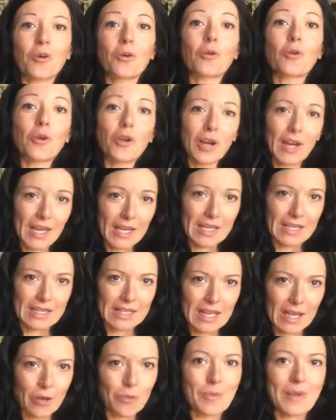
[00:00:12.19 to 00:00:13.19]

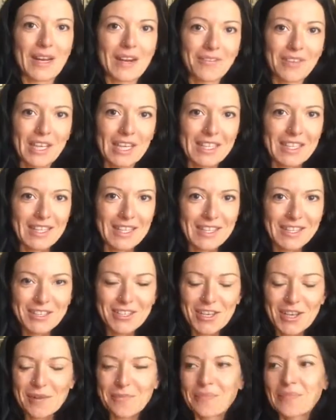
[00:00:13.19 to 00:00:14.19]
concorrente, come
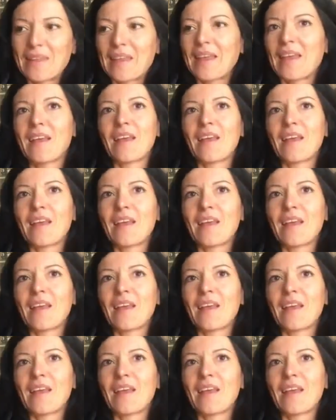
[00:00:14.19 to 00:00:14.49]
navigatrice.